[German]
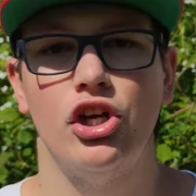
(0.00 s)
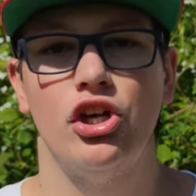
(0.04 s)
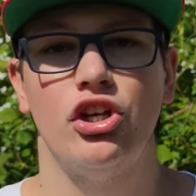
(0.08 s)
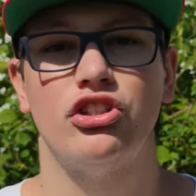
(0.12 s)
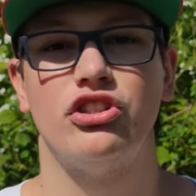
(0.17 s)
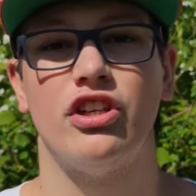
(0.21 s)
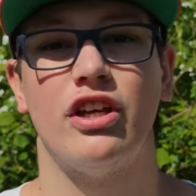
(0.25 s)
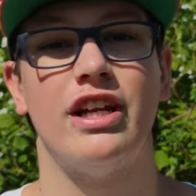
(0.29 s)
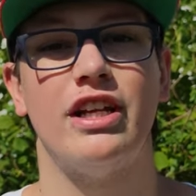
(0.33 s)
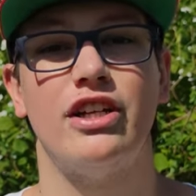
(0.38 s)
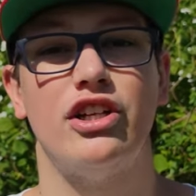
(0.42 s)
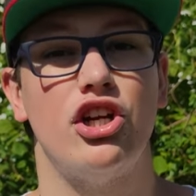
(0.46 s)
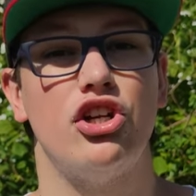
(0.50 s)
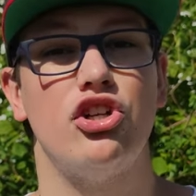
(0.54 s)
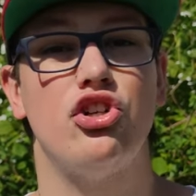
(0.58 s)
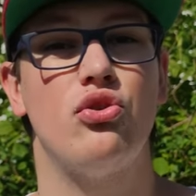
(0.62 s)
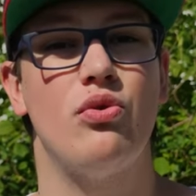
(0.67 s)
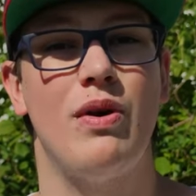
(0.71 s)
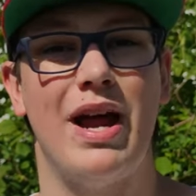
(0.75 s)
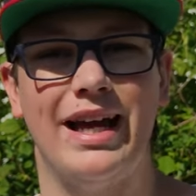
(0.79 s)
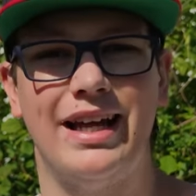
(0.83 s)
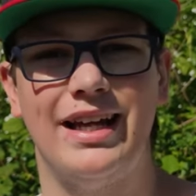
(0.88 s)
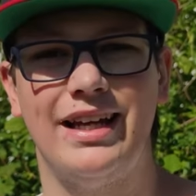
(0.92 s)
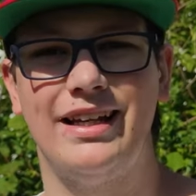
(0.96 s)
sondern
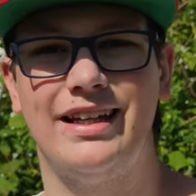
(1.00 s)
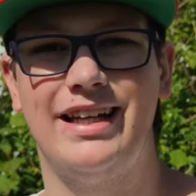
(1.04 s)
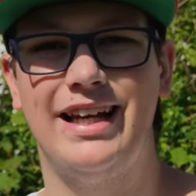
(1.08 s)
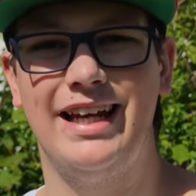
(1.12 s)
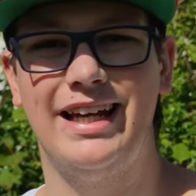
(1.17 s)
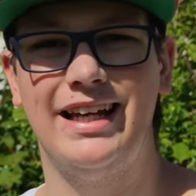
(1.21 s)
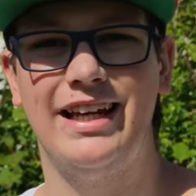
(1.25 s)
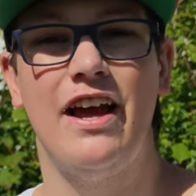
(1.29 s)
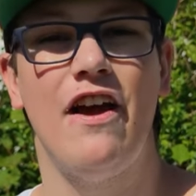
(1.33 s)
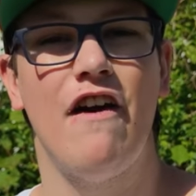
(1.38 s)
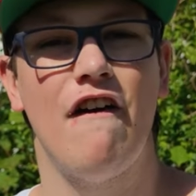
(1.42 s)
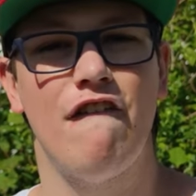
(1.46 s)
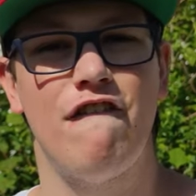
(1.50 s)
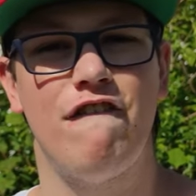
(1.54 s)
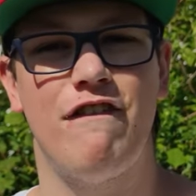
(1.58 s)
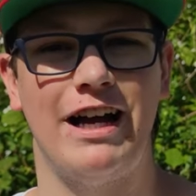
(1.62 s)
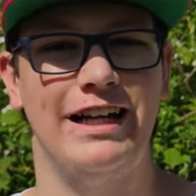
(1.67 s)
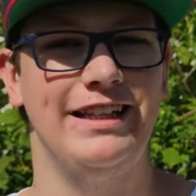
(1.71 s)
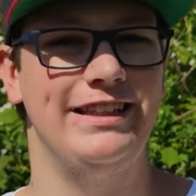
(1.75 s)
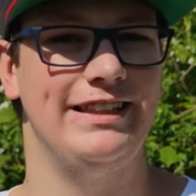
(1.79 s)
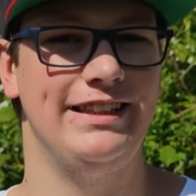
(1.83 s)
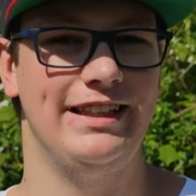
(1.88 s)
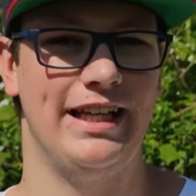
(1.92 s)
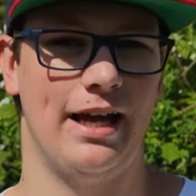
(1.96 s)
Dragon King
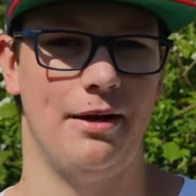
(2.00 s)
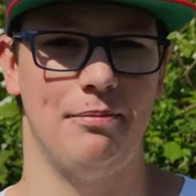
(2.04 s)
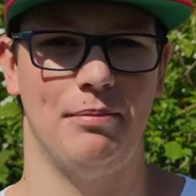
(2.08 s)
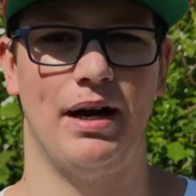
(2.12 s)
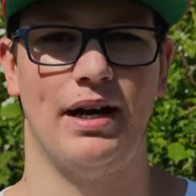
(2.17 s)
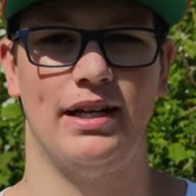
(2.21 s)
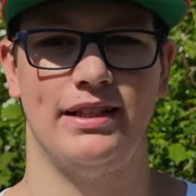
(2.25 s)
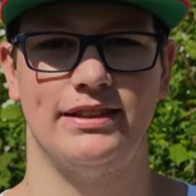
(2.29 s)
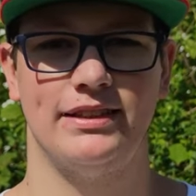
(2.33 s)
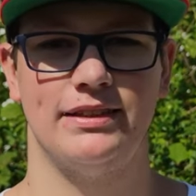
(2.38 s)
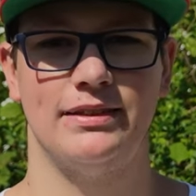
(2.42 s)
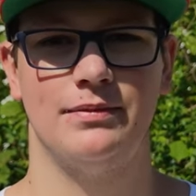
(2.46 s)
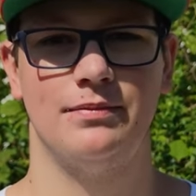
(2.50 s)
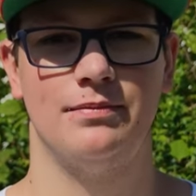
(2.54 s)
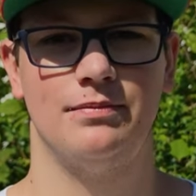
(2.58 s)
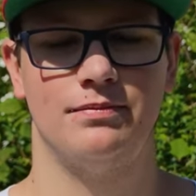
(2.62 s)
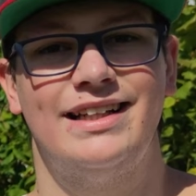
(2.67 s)
Fighting Game heißen.